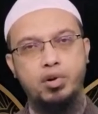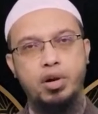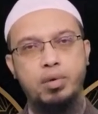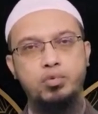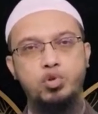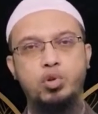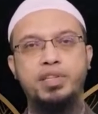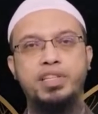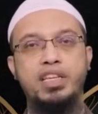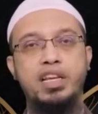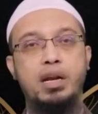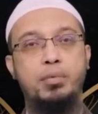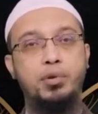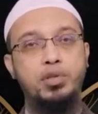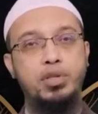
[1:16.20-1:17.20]
চা
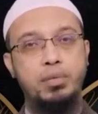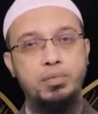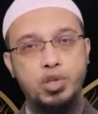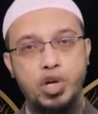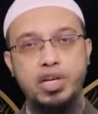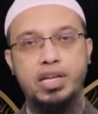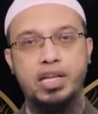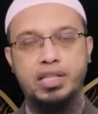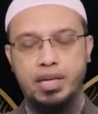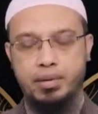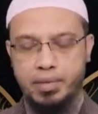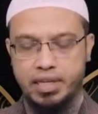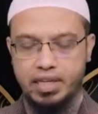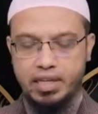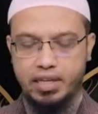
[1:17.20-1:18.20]
তরকারি বা ভাত যেটাই হোক
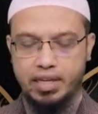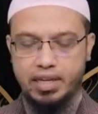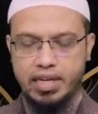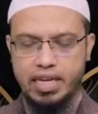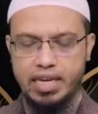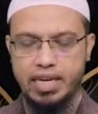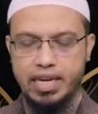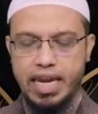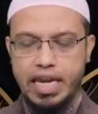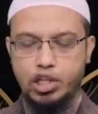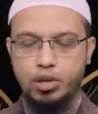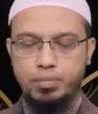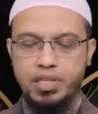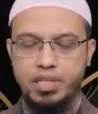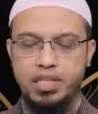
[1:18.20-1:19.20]
এটাতে ফু
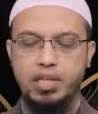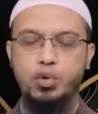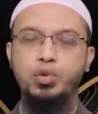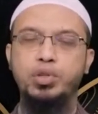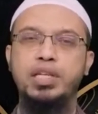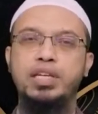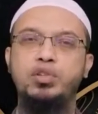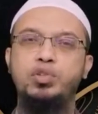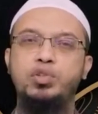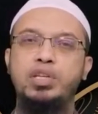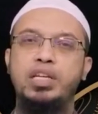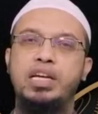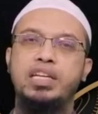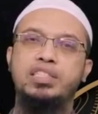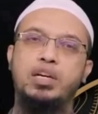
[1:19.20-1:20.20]
দেবো না আমরা হয়
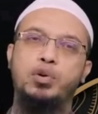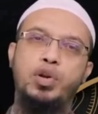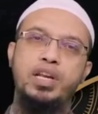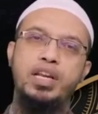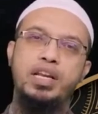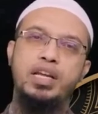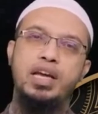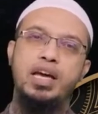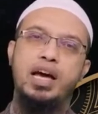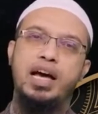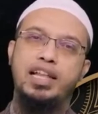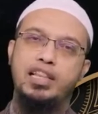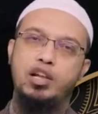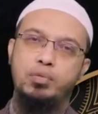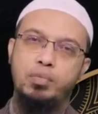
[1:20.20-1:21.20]
অপেক্ষা করবো আর নাহলে অন্য কিছু
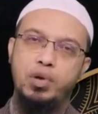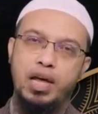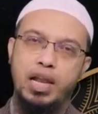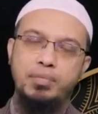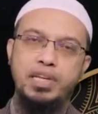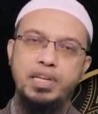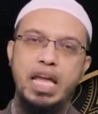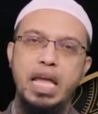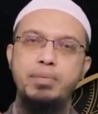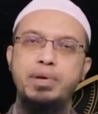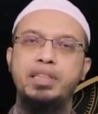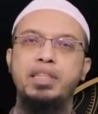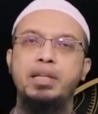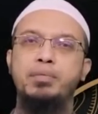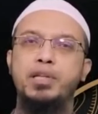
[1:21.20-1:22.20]
দিয়ে বাতাস করবো
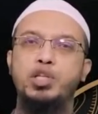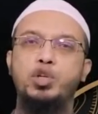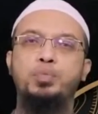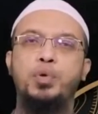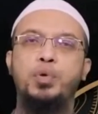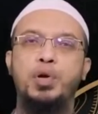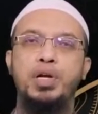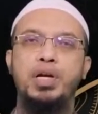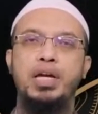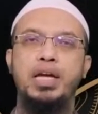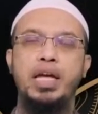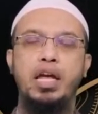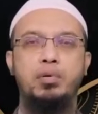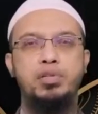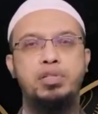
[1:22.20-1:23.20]
তানজিলা সুলতান আপনি
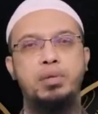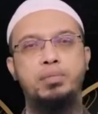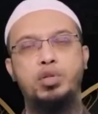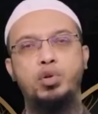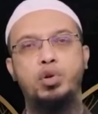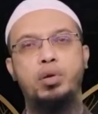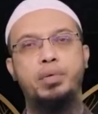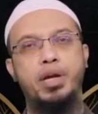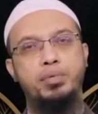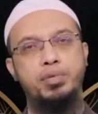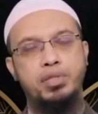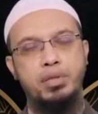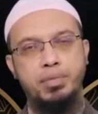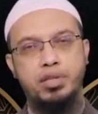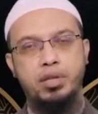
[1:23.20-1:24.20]
লিখেছেন আকিকা দেওয়া কি
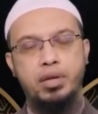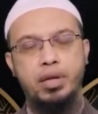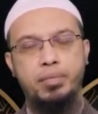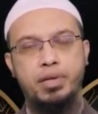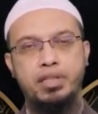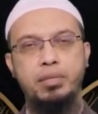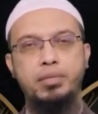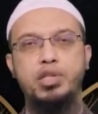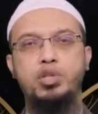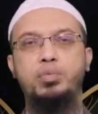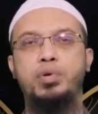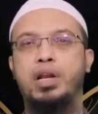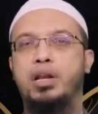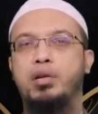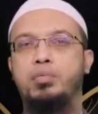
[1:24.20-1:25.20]
বাধ্যতামূলক
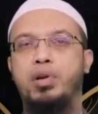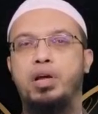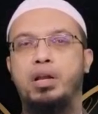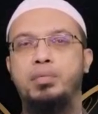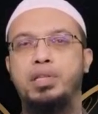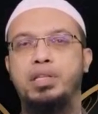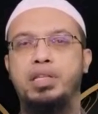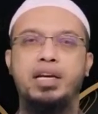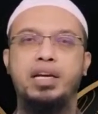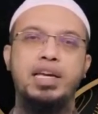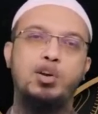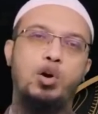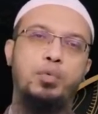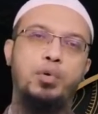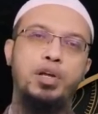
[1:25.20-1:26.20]
আকিকার বিধান কি
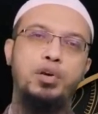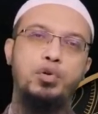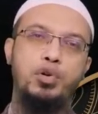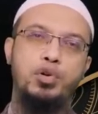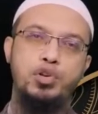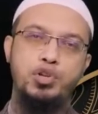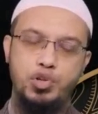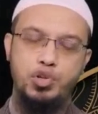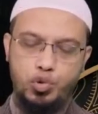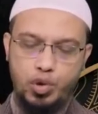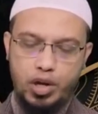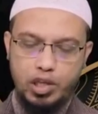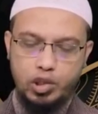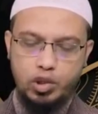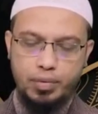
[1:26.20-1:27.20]
ওয়াজিব নাকি
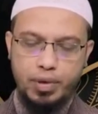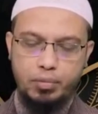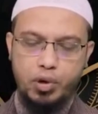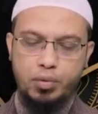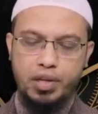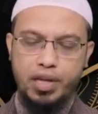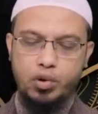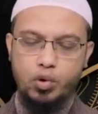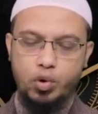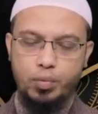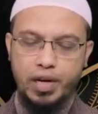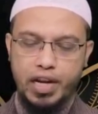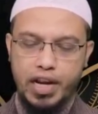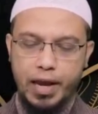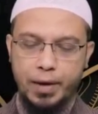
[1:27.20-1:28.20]
সুন্না এটা নিয়ে
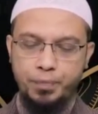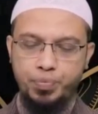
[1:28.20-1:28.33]
এখতলাফ